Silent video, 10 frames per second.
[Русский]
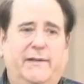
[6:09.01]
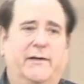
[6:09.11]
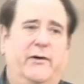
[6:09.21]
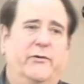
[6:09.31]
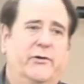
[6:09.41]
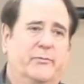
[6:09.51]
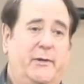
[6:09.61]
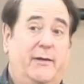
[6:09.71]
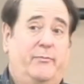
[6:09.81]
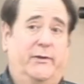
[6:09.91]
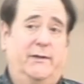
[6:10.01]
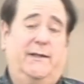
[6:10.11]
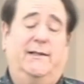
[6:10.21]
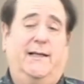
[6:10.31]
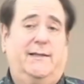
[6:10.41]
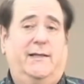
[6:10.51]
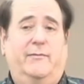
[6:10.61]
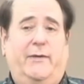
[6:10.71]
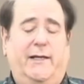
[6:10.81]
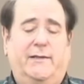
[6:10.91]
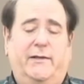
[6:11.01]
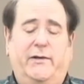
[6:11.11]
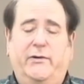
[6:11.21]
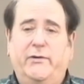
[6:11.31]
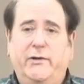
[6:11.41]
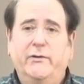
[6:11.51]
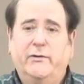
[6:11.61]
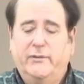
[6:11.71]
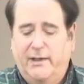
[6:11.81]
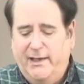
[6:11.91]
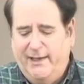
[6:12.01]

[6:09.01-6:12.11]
к каким-то большим изменениям в церкви.